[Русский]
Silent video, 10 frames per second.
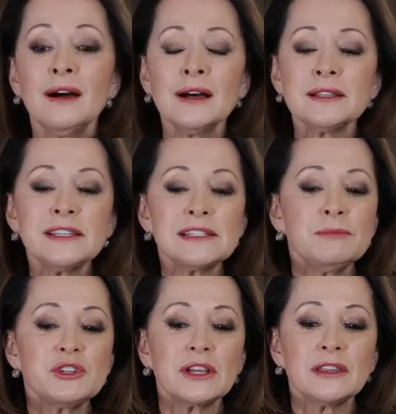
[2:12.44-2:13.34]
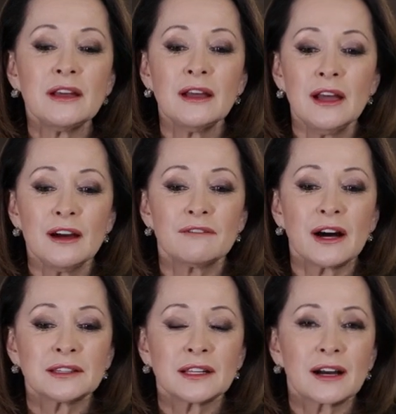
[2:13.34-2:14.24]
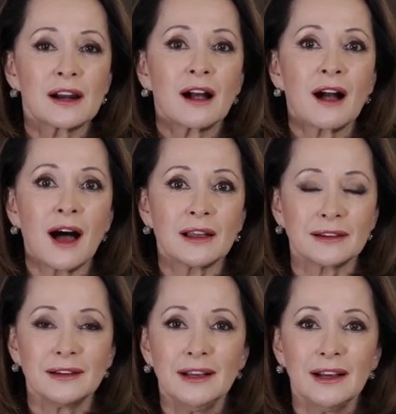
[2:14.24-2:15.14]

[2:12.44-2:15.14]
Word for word: А, здесь замечательная ванна Кракала,